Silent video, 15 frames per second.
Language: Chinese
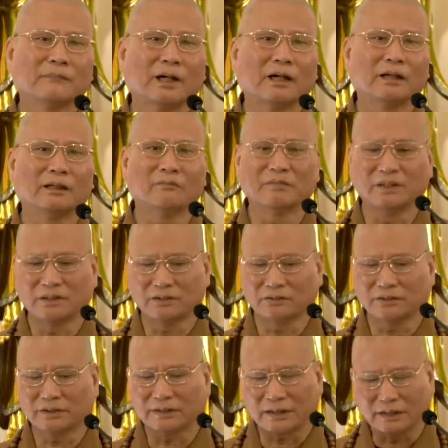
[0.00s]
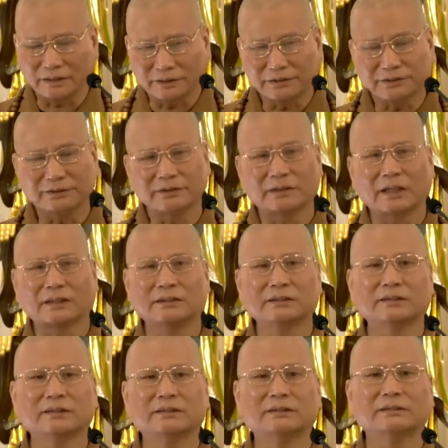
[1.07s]
啊，那么你就给我讲个一句两
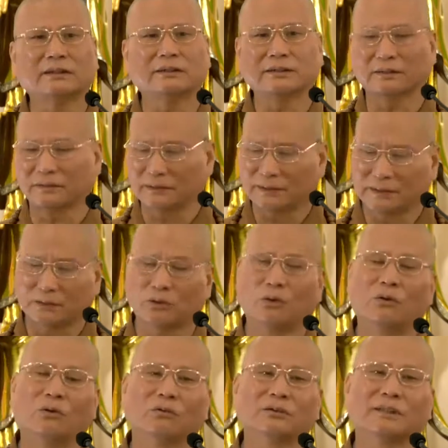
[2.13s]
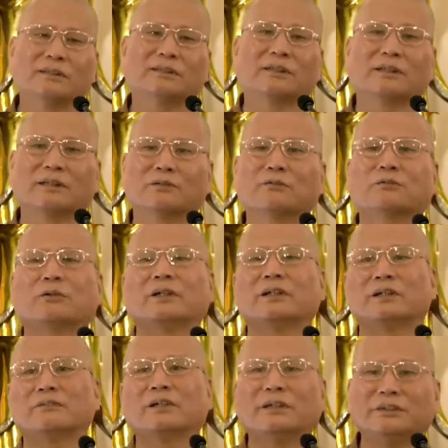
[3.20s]
句啊，讲到他懂，再讲换
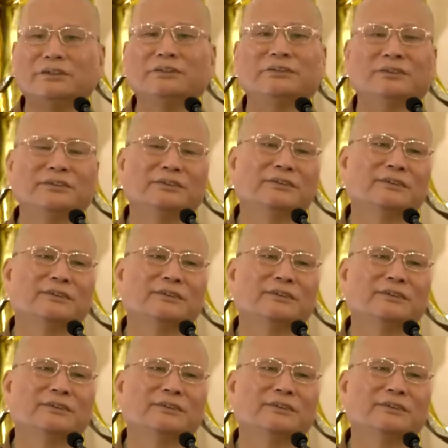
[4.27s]
另外一句。